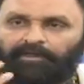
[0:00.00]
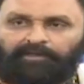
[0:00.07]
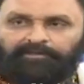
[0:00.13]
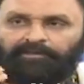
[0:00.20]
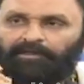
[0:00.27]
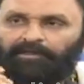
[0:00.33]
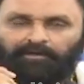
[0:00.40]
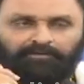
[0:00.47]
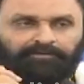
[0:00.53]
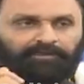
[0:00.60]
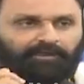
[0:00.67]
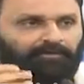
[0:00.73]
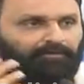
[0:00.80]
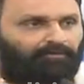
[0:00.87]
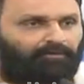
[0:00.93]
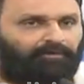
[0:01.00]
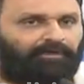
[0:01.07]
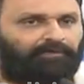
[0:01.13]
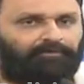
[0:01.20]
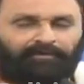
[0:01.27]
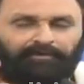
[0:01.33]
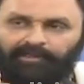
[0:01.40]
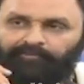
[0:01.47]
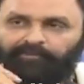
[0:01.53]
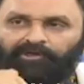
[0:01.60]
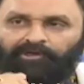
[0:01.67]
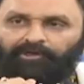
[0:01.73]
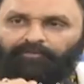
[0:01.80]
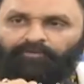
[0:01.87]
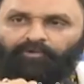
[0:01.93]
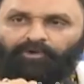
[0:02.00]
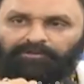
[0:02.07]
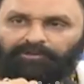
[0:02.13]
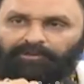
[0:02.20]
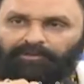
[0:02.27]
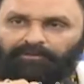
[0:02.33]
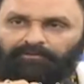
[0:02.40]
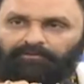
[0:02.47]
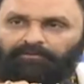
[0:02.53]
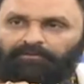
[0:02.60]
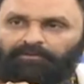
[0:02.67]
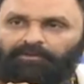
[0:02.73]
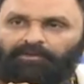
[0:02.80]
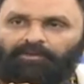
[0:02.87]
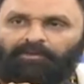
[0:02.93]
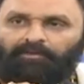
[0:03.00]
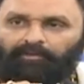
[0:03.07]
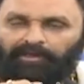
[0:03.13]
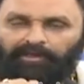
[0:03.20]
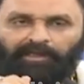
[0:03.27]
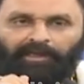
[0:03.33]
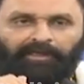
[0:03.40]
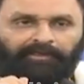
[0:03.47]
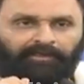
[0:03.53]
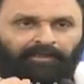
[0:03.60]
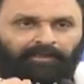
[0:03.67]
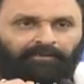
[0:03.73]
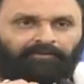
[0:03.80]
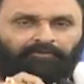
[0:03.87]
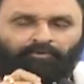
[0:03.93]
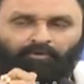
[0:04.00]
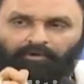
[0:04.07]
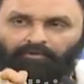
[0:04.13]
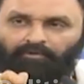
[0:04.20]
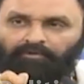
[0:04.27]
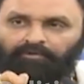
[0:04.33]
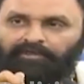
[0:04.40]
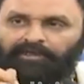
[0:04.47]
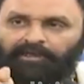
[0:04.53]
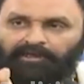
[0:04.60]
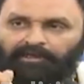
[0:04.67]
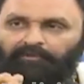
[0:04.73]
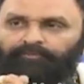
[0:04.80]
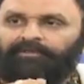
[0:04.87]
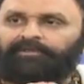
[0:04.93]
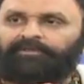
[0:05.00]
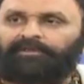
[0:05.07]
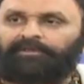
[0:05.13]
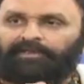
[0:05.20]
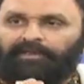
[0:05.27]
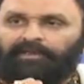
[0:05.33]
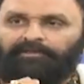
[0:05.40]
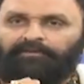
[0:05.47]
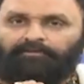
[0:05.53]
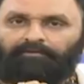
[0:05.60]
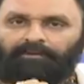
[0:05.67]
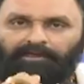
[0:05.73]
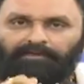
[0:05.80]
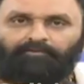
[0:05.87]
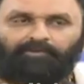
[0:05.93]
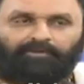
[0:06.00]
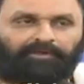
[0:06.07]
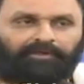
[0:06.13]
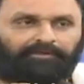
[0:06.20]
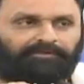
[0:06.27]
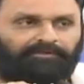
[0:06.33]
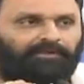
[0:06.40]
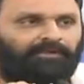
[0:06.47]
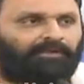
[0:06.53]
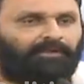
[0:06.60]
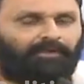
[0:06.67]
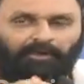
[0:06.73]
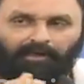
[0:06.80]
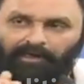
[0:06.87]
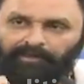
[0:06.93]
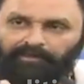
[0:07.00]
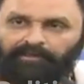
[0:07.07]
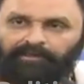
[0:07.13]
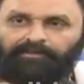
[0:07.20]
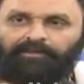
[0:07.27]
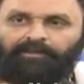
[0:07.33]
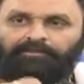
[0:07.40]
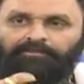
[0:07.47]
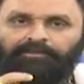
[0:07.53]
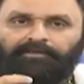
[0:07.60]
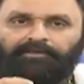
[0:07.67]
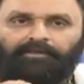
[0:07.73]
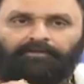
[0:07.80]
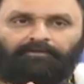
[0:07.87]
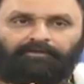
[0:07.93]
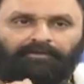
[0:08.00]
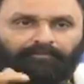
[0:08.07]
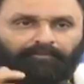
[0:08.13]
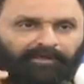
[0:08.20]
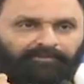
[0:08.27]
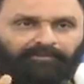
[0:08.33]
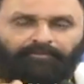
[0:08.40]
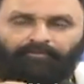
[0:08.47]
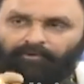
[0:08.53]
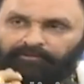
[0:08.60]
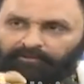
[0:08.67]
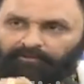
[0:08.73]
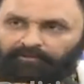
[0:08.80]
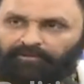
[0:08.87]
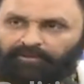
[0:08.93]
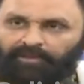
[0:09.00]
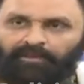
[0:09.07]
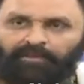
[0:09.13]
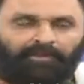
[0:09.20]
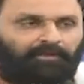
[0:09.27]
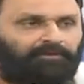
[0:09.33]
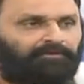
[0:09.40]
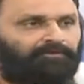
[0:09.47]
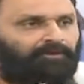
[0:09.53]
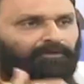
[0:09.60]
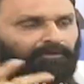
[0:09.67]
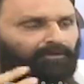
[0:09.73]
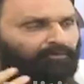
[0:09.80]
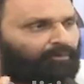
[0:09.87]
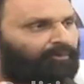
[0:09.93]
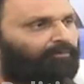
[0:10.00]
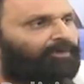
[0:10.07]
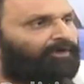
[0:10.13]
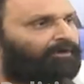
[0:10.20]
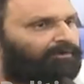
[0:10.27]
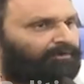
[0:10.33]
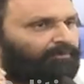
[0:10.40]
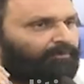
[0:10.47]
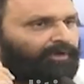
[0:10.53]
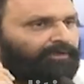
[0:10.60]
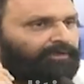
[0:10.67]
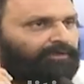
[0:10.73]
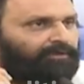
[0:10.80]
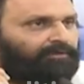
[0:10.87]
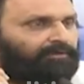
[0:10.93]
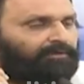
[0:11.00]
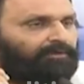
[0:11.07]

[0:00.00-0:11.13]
ఏం చేయాలో తెలియదు ఉన్నటువంటి ఎమ్మెల్యేలు పోతున్నారు మరి ఆయన ఈ కోడిగుడ్డు కేకల పీక కార్యక్రమం ఆయన మొదలెడితే ఆయన వెనకాల తిరిగేటువంటి భజన బృందం కూడా ఏదో కొంపలు అండుకుపోయినాయి